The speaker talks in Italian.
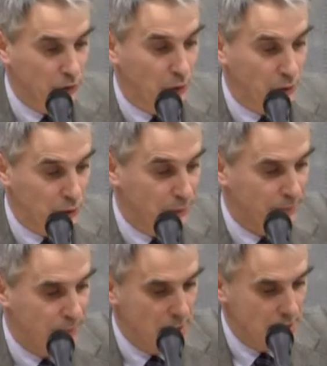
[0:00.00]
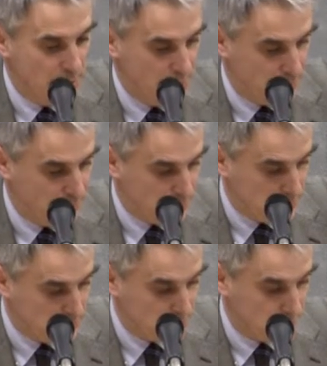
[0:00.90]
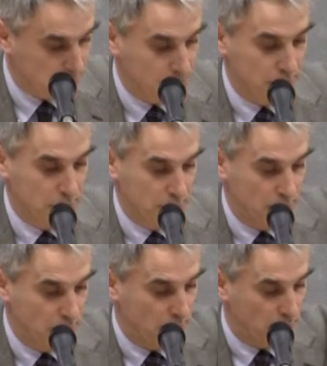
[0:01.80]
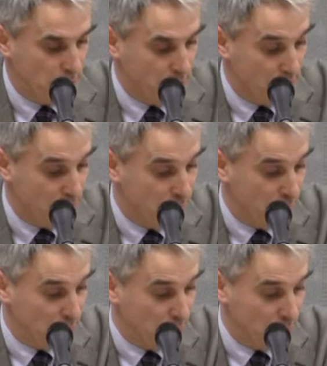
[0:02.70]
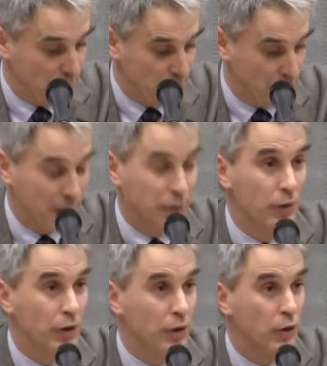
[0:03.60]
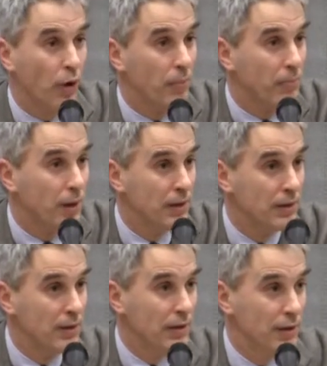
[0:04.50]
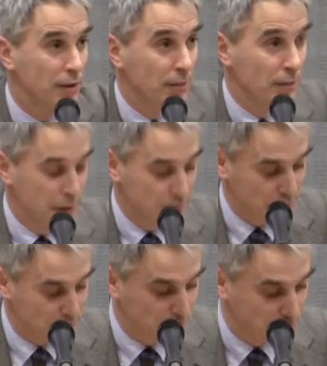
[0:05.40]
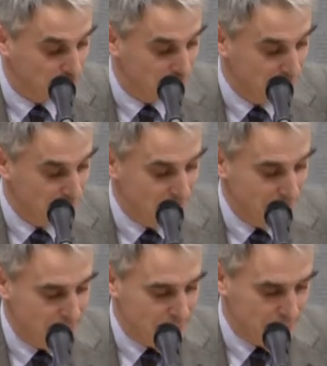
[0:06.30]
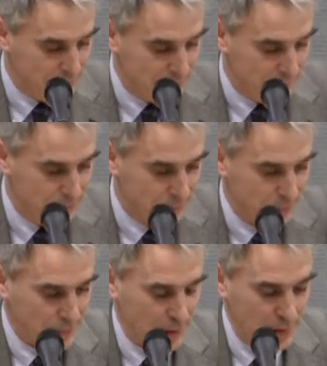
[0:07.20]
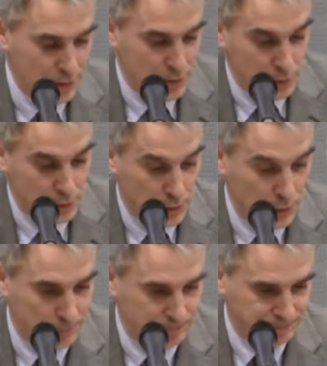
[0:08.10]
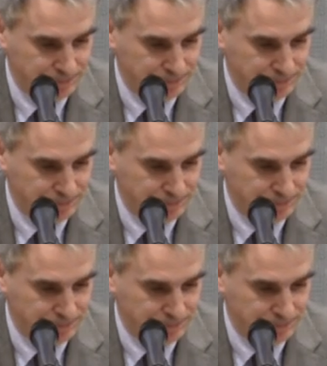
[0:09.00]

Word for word: Ambrosio, mi chiese di fare il segretario del Consiglio Pastorale Diocesano. Direi che i capisaldi di questa amicizia erano e eh, sono eh,